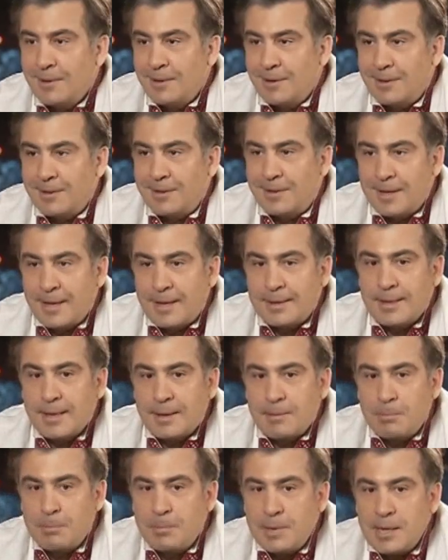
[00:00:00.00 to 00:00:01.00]
э, для,
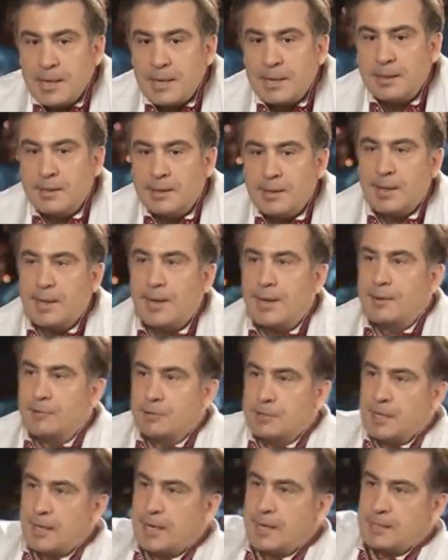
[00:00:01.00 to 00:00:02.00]
мы для
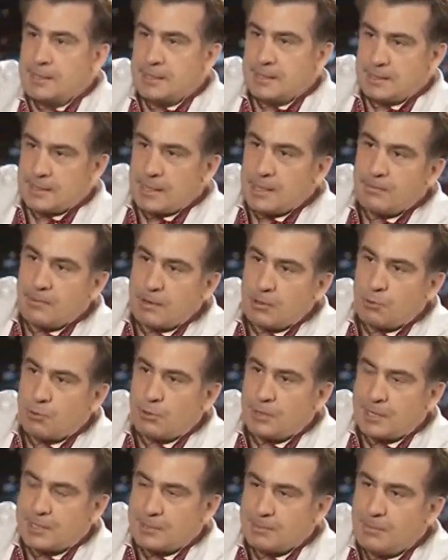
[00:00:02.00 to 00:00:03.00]
всех этих стран
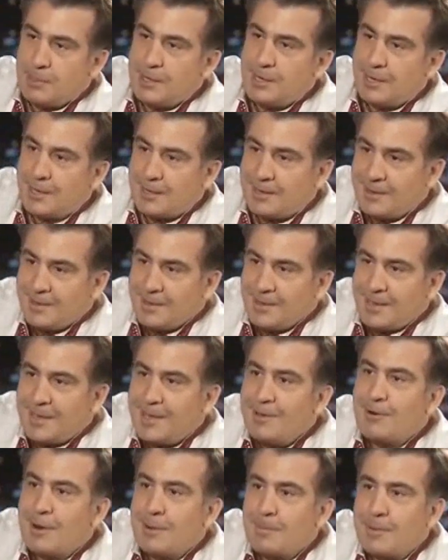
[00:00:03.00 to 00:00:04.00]
вокруг нас, мы их
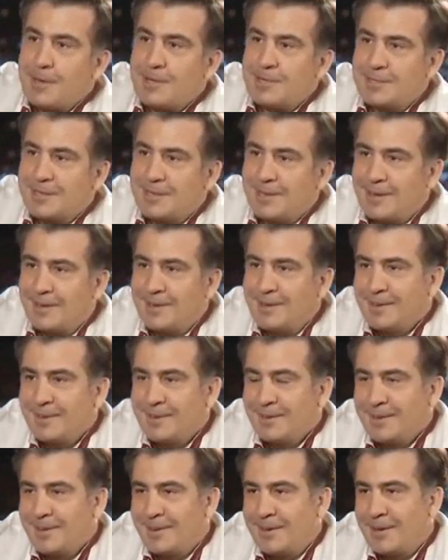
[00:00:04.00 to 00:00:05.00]
европейские
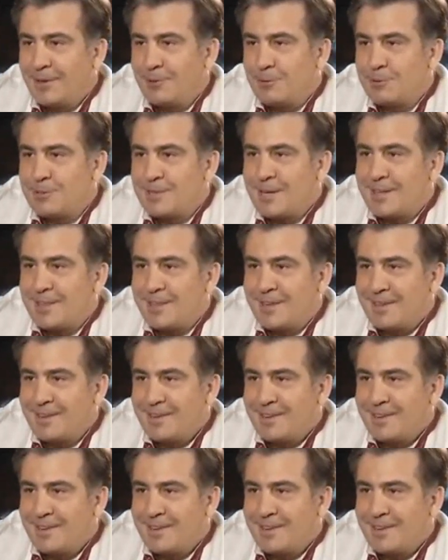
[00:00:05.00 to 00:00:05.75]
э, кузены.